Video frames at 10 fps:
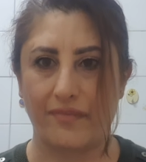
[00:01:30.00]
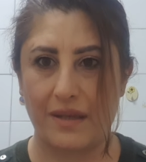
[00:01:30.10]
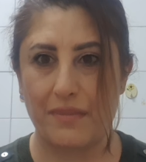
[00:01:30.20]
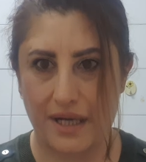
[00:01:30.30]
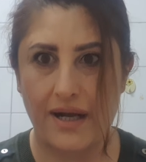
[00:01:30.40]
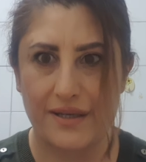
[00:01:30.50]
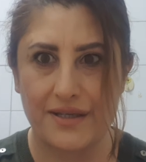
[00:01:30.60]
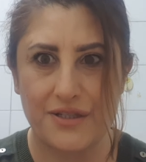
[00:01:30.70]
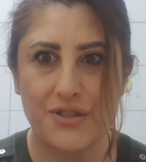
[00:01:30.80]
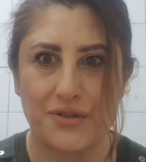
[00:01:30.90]

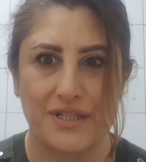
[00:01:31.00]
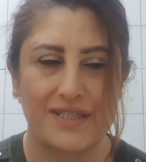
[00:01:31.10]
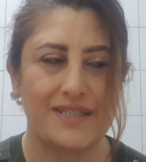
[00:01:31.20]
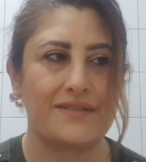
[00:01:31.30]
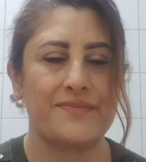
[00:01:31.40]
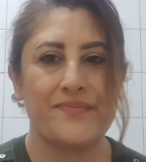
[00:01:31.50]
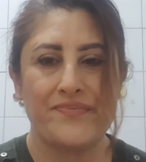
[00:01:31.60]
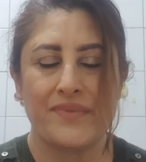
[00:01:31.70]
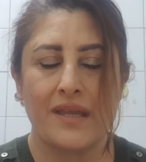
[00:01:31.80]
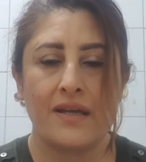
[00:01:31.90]
Мирхаире Чогетин.
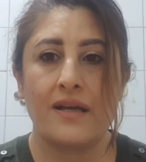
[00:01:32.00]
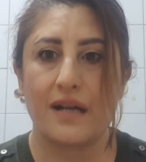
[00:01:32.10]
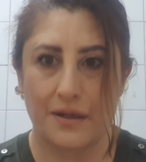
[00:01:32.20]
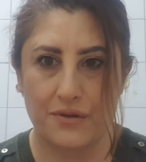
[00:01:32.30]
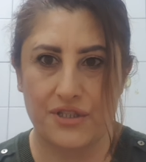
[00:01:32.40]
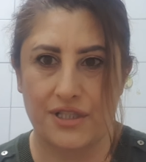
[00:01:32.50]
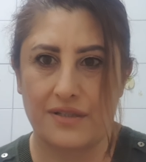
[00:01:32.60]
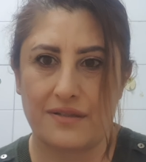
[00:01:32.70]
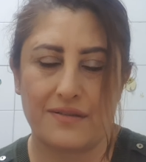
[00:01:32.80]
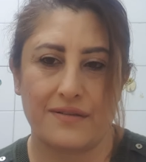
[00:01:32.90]
Короче,
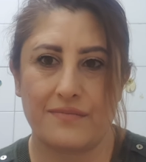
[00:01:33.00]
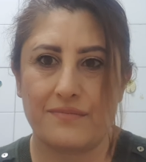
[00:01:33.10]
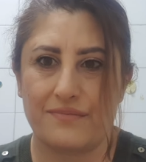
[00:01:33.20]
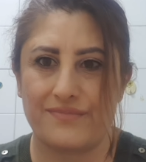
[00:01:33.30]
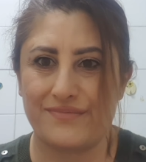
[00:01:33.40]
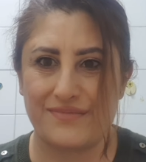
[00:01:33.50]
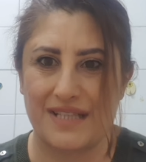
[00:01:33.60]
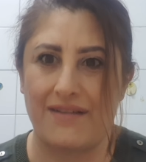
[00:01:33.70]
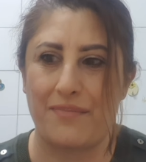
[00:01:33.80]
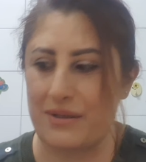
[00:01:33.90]

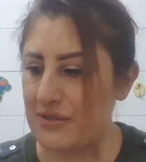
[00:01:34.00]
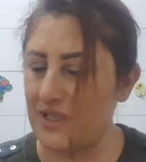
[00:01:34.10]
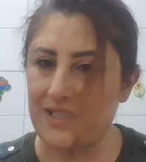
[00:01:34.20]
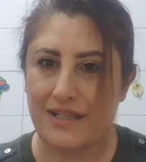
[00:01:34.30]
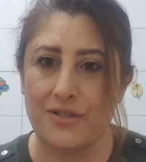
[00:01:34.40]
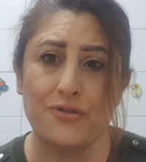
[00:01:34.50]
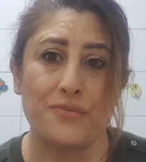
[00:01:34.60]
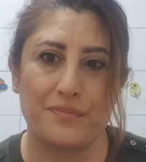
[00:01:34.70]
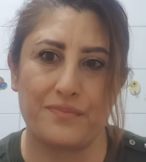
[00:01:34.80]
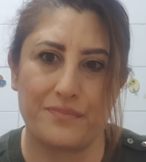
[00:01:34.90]
я по-русски
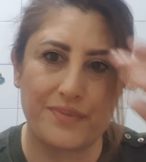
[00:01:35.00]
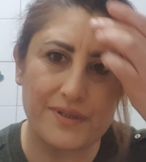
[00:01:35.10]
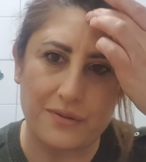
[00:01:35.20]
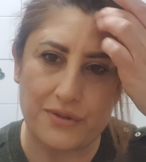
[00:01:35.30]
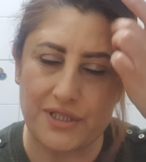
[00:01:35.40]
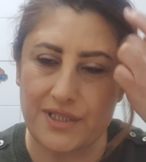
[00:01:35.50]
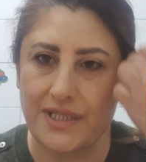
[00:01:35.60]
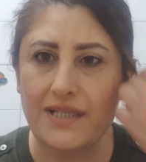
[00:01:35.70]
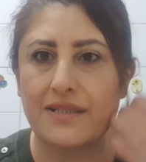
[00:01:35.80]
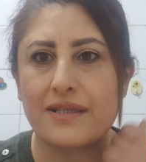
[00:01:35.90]
скажу, было очень
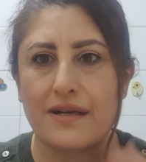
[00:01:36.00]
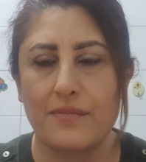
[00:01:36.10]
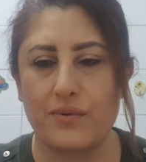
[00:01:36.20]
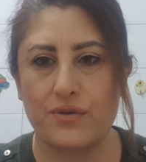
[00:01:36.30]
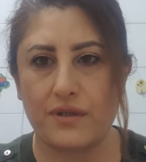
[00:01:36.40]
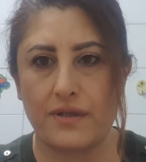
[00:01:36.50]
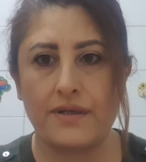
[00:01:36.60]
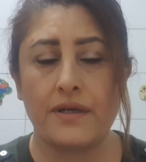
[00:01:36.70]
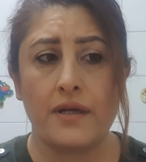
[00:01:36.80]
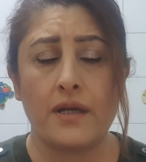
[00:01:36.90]
занято, работала.
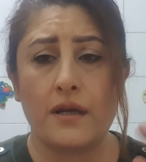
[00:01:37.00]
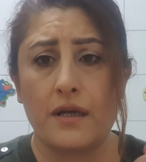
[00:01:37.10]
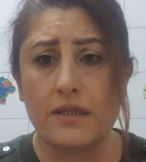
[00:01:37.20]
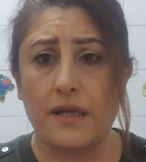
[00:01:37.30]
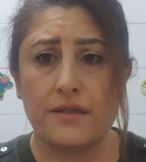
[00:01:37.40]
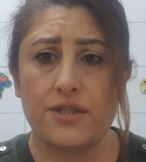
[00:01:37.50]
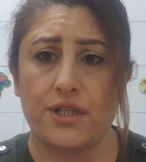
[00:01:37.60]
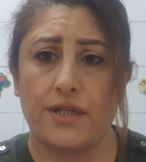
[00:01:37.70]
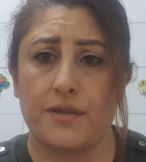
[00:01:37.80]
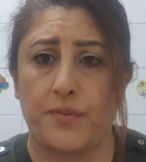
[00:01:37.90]

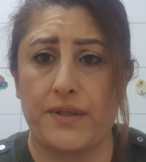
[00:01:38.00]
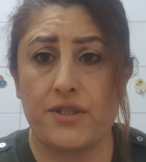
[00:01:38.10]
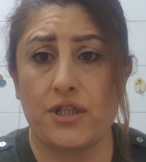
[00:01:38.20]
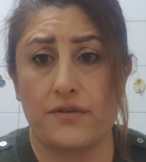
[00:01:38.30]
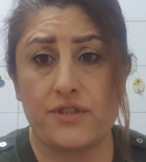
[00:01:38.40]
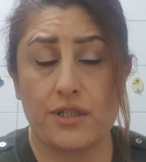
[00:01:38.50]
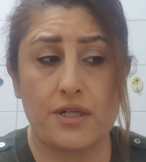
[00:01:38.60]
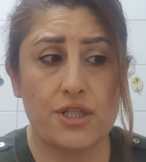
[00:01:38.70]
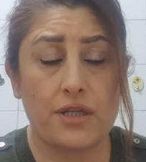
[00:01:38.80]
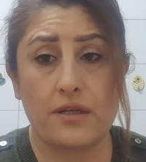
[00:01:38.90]
Танечка, испаночка,
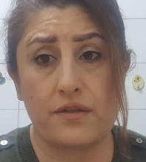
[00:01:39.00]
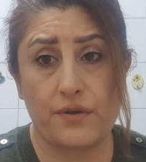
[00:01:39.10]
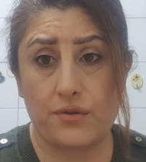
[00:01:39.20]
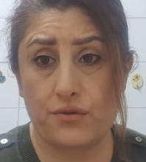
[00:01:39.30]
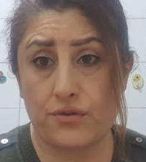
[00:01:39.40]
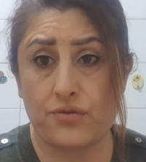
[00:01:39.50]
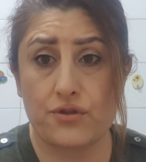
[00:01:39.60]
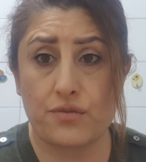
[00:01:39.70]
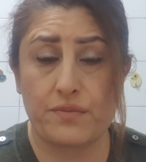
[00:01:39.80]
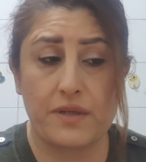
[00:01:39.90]
вчера ждала твою дочку,
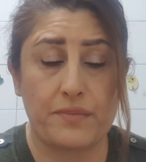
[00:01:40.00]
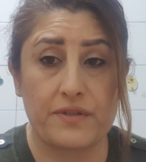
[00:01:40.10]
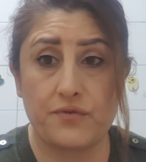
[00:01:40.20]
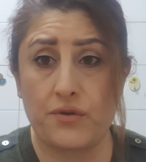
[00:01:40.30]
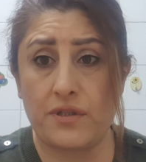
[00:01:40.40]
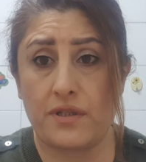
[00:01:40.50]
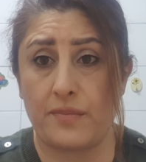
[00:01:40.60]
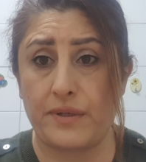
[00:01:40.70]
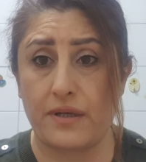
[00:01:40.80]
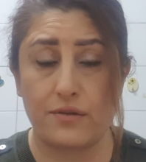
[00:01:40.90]
чтоб мне позвонит. Я
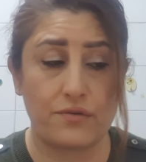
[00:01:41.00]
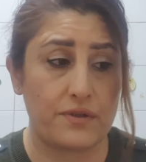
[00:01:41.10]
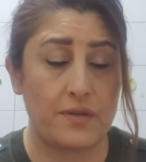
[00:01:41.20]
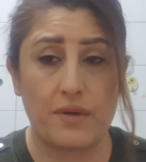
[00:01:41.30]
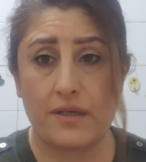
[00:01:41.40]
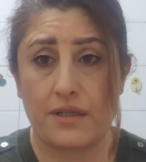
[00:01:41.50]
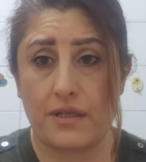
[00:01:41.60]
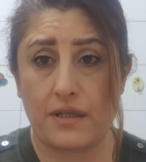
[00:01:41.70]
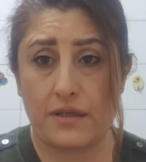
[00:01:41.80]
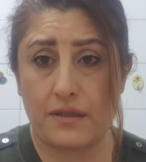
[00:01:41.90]
приготовила
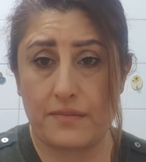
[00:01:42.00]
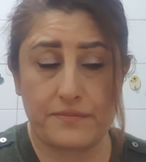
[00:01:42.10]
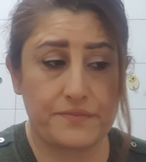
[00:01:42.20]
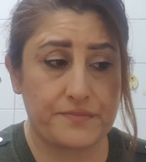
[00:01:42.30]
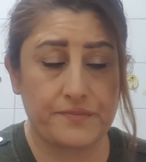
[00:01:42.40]
маленькие там